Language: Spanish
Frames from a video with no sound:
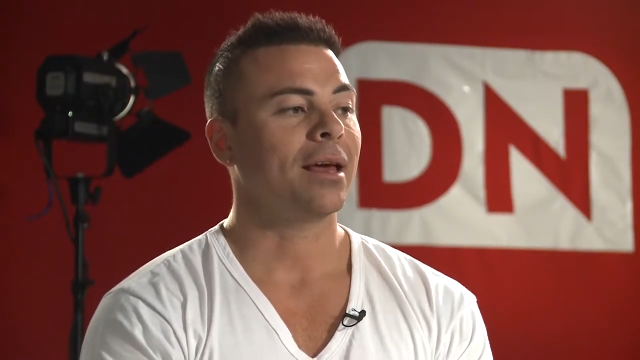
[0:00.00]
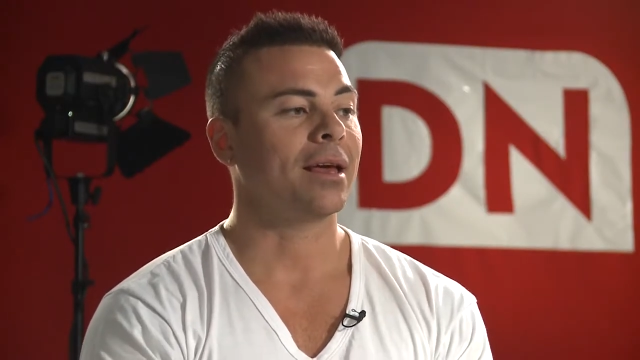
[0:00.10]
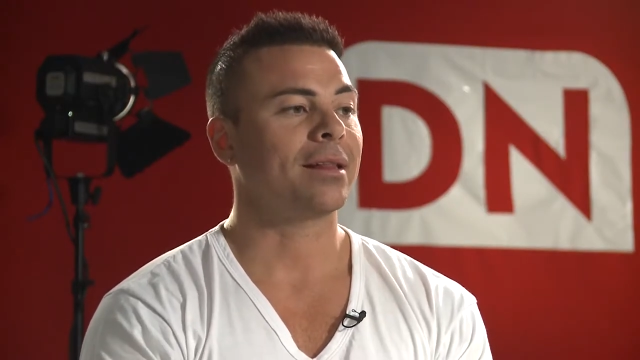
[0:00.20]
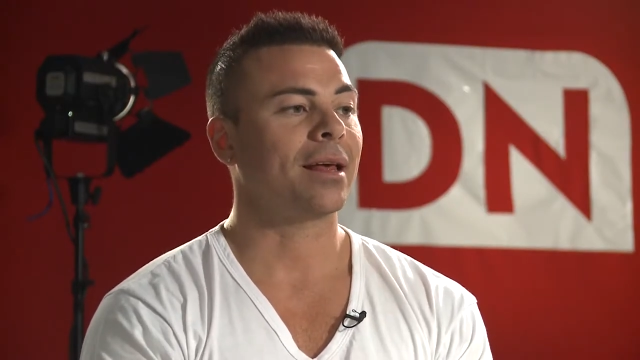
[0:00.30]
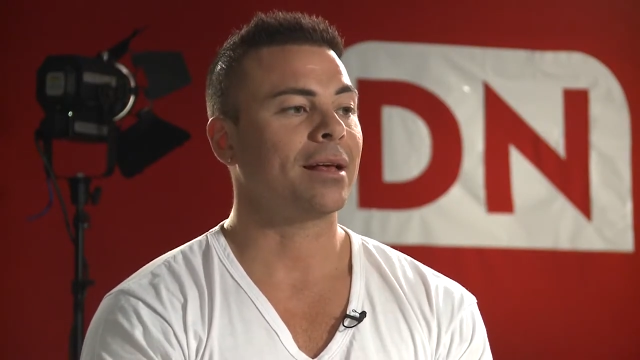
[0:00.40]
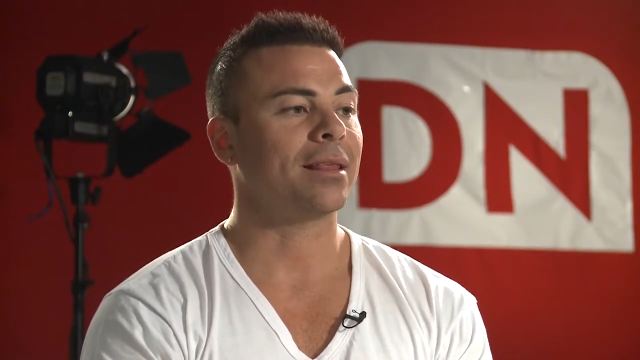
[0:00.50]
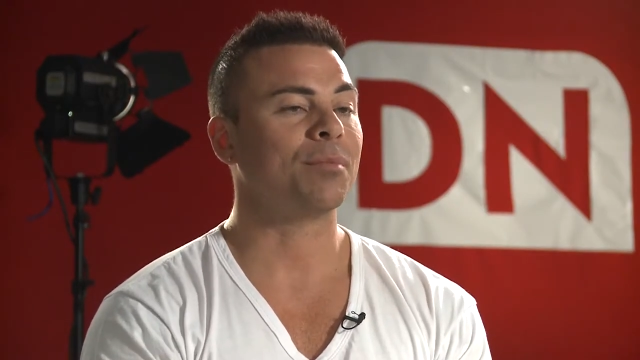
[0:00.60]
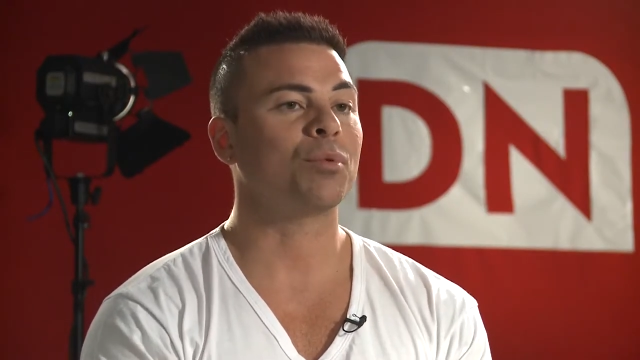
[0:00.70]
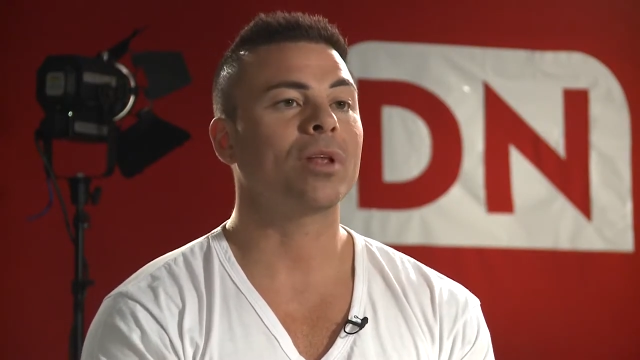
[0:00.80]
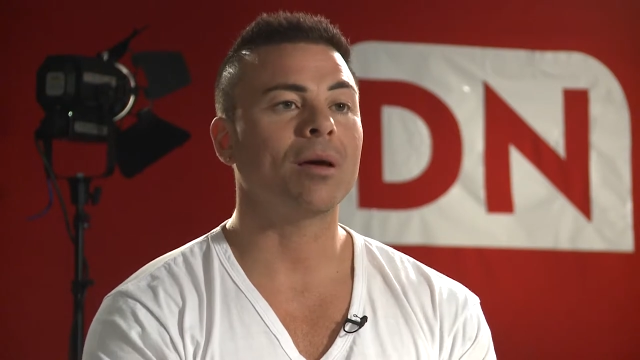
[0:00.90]
estas
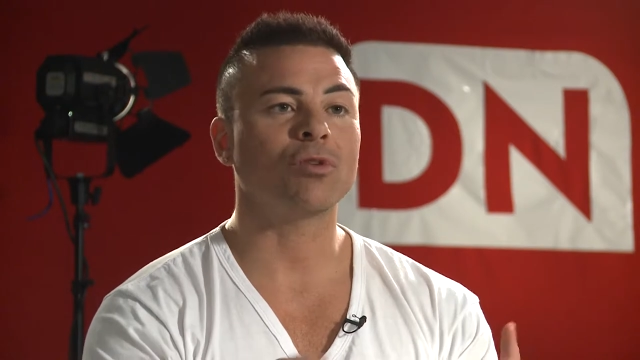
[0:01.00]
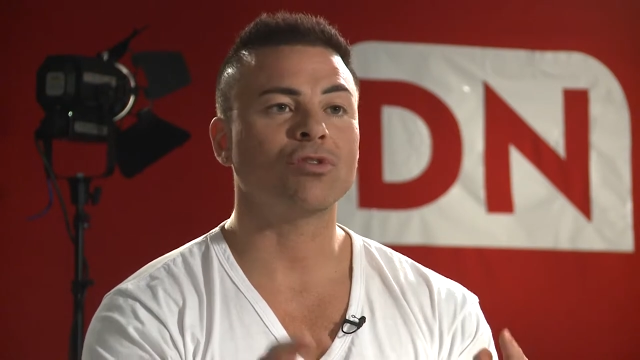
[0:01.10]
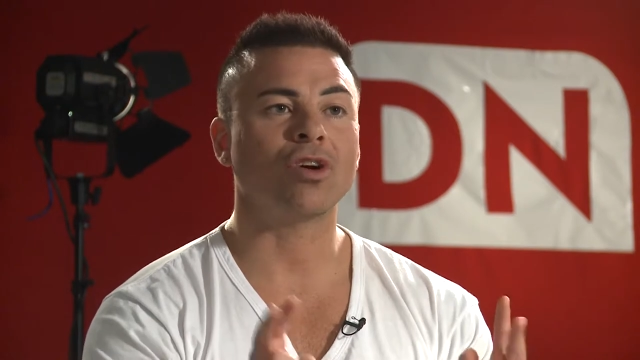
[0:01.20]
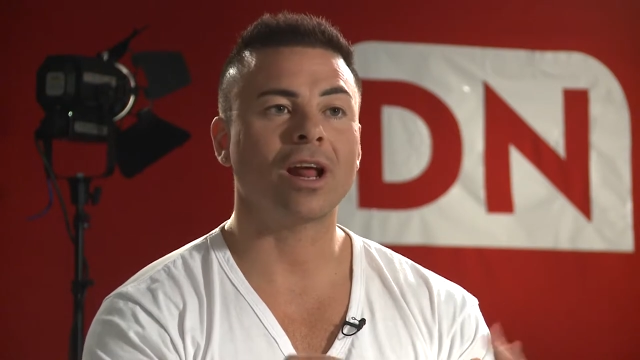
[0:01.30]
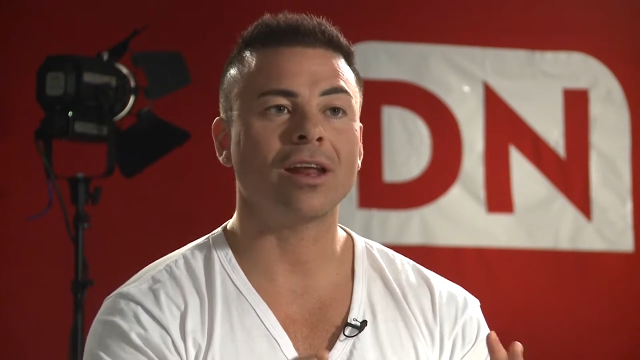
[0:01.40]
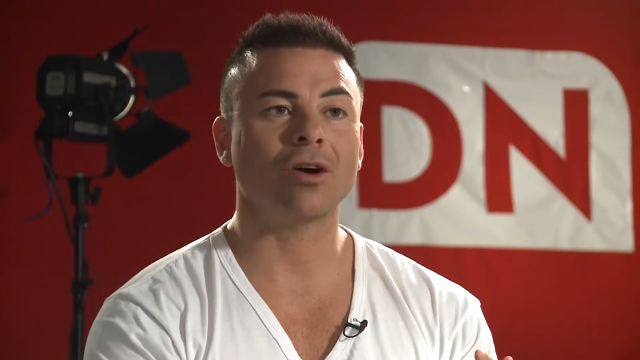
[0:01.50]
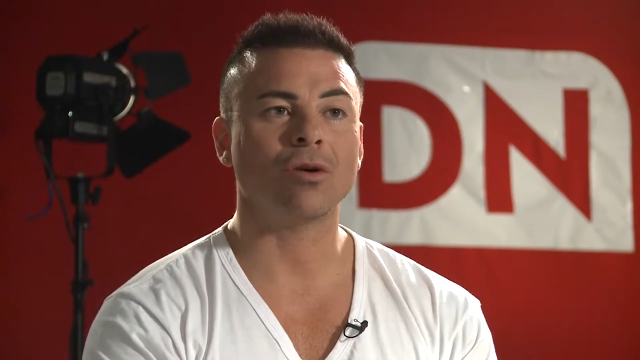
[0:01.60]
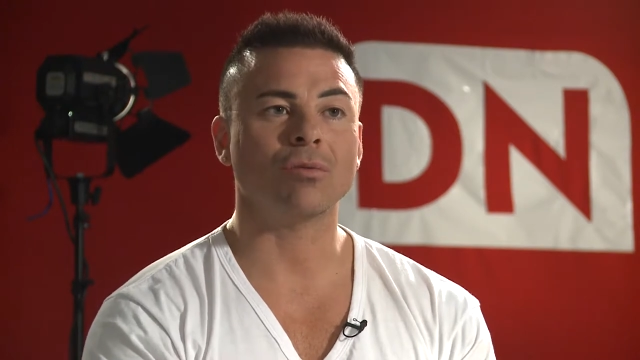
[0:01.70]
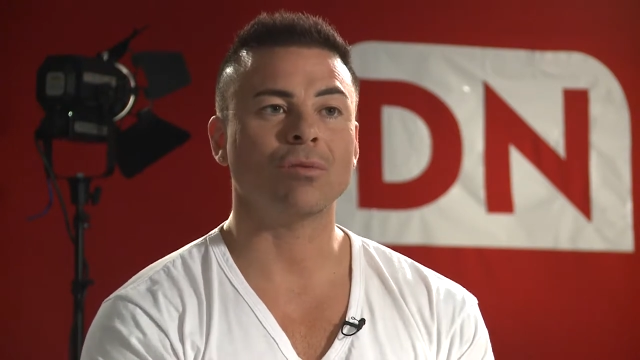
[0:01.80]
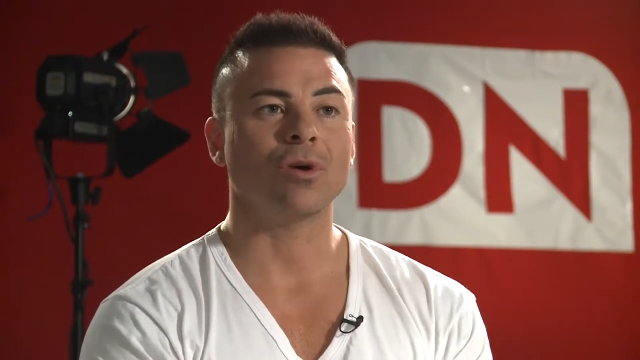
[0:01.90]
disputas emocionales
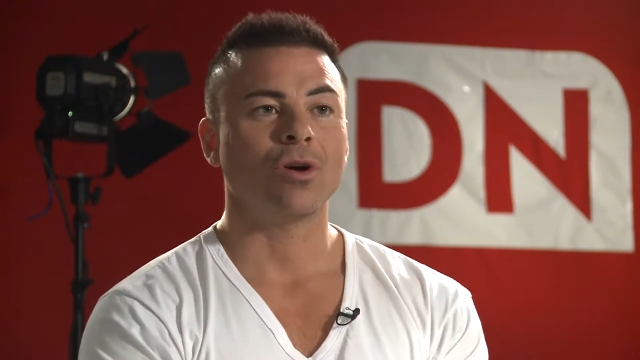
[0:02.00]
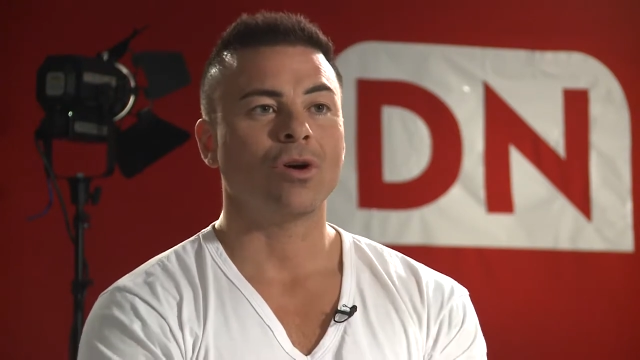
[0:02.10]
con,